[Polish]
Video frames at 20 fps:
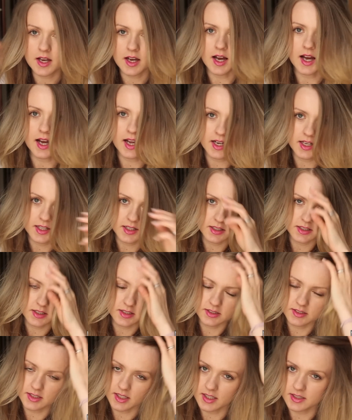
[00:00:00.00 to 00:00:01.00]
ale
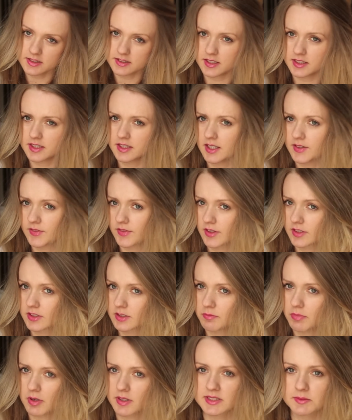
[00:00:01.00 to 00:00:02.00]
ja taki
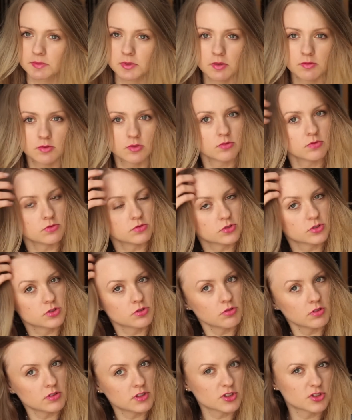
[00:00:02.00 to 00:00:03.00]
efekt bardzo podobno
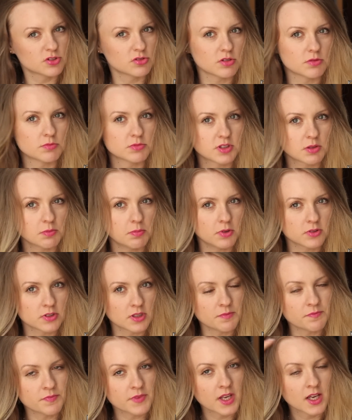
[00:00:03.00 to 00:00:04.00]
uzyskuję też suchym
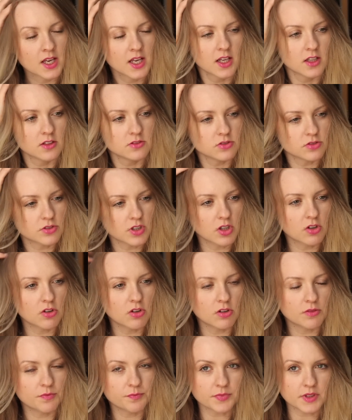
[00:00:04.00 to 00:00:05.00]
szamponem. Do
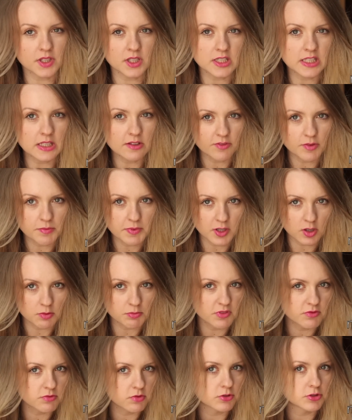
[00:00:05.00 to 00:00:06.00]
tego nie, nie
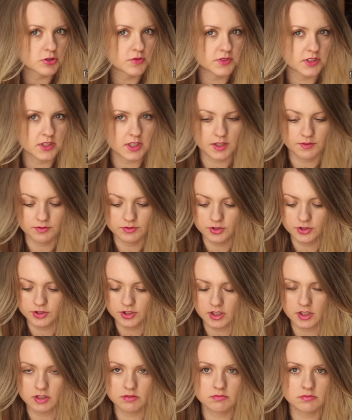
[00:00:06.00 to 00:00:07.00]
mi włosów, tak jak
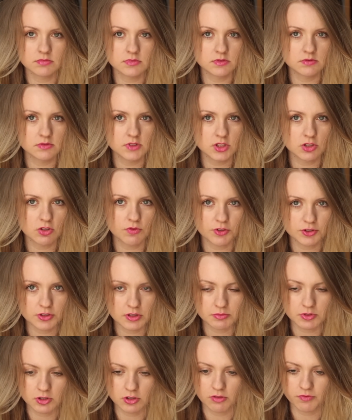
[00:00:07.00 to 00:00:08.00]
widzicie mm, nie
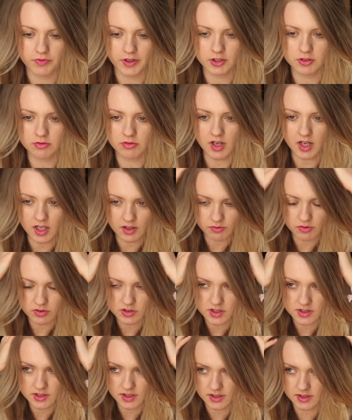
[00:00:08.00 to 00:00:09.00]
zauważyłam tego efektu, ale
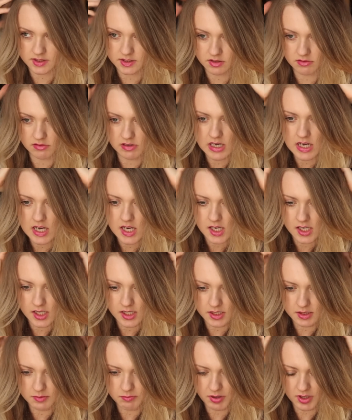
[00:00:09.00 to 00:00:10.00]
włosy teraz są
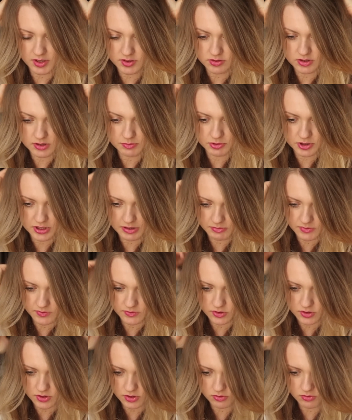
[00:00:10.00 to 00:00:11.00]
e, bardzo nieprzyjemne w
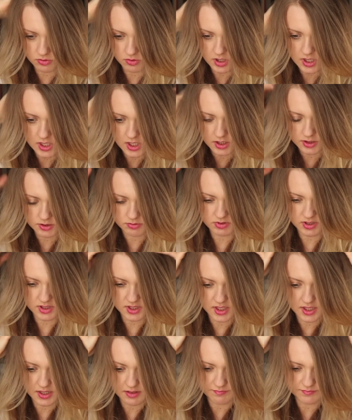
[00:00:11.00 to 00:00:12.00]
dotyku, są
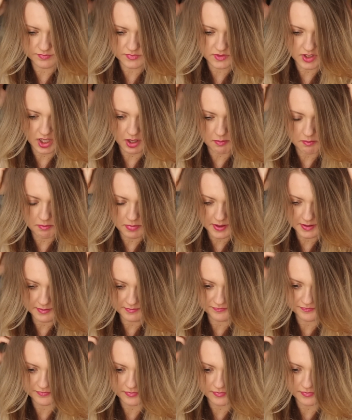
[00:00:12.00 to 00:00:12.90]
takie tępe